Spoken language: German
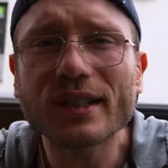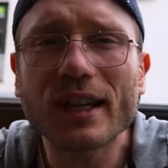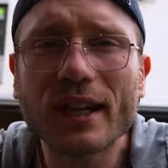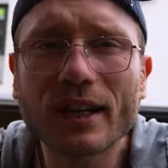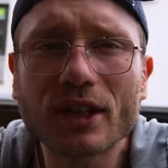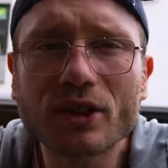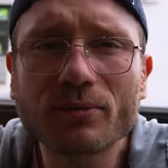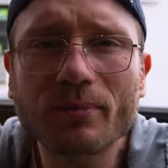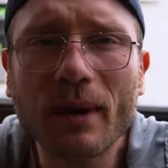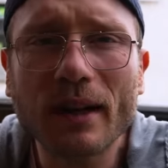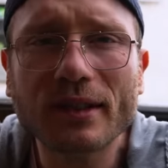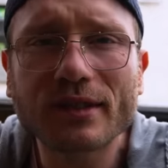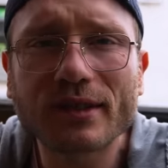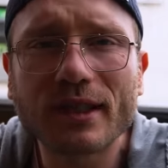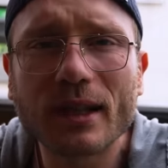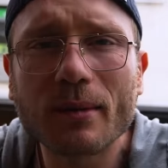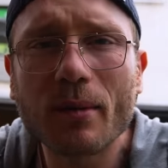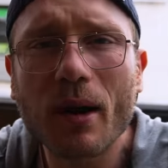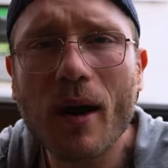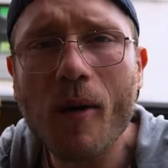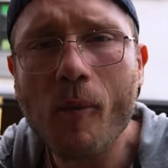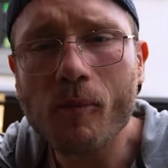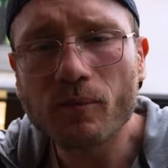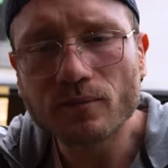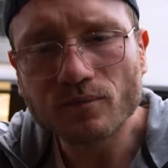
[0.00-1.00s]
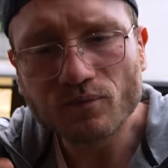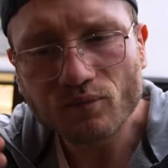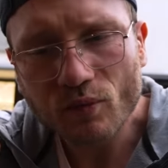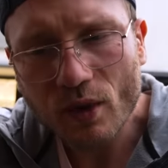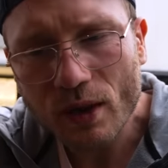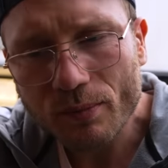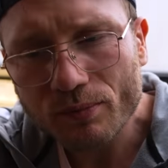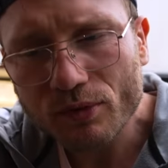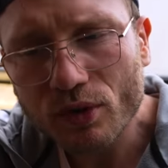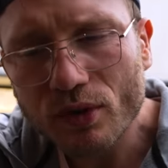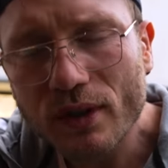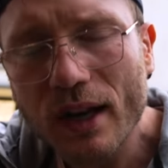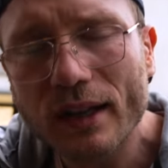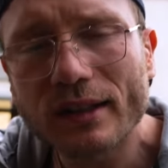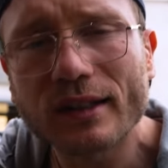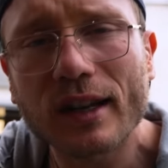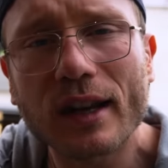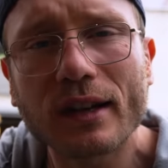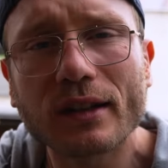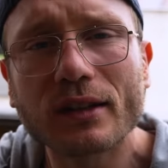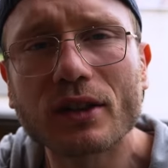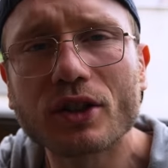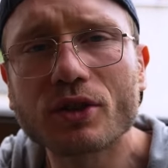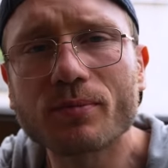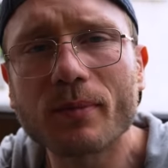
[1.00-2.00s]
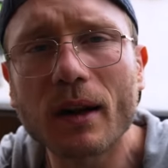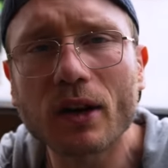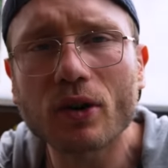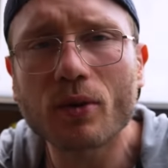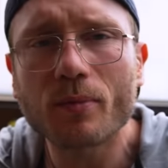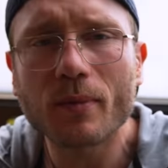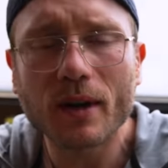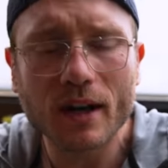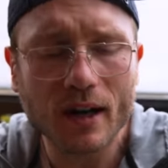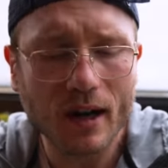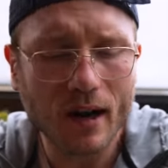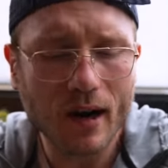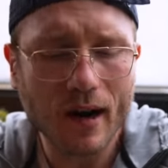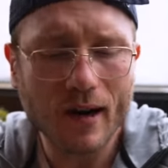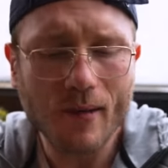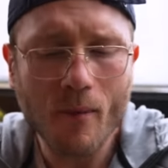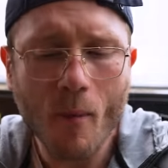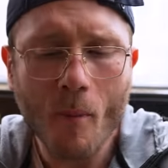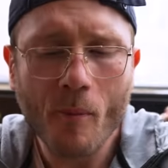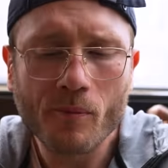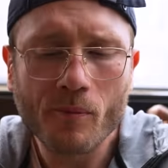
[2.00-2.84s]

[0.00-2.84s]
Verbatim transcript: ist eher Geschmacksgeber. Gibt so einen latenten Geschmack nochmal da rein.